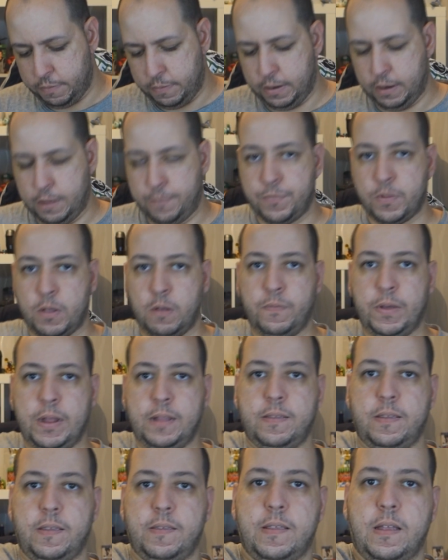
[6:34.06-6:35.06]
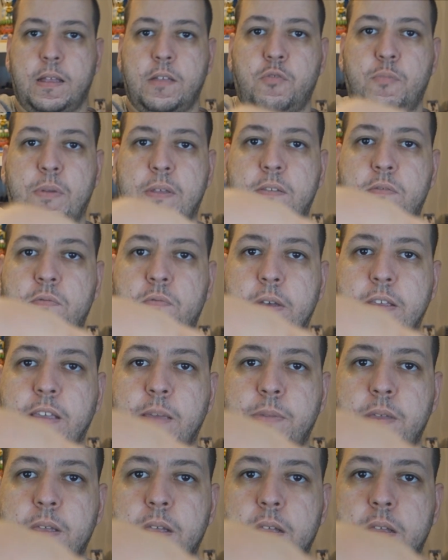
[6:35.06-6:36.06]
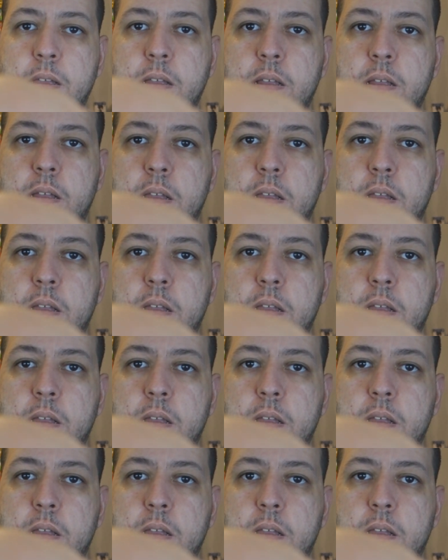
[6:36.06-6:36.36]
Voilà, en fait c'est ça, je sais pas si vous voyez bien.